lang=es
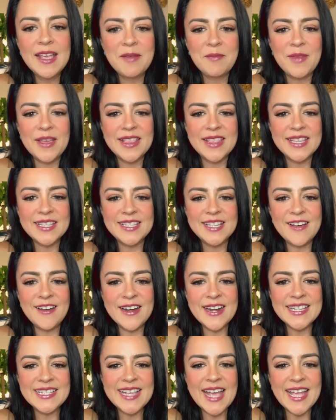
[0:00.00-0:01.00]

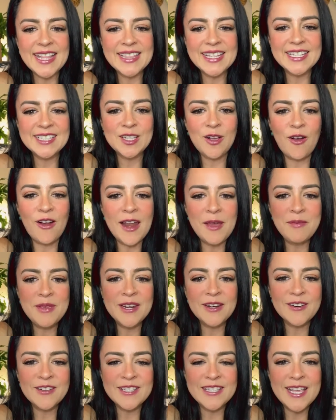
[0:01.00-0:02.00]
Bendiciones, Andes. Hola,
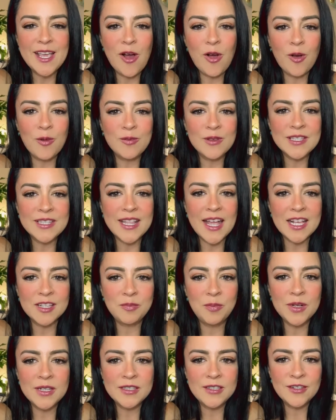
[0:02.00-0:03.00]
mi Rocío, ¿cómo estás,
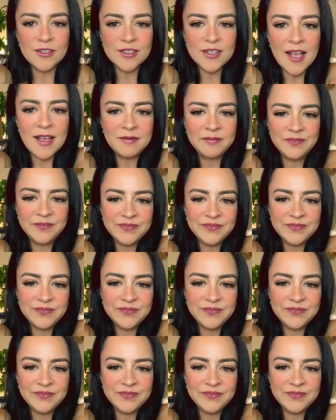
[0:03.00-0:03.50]
preciosa?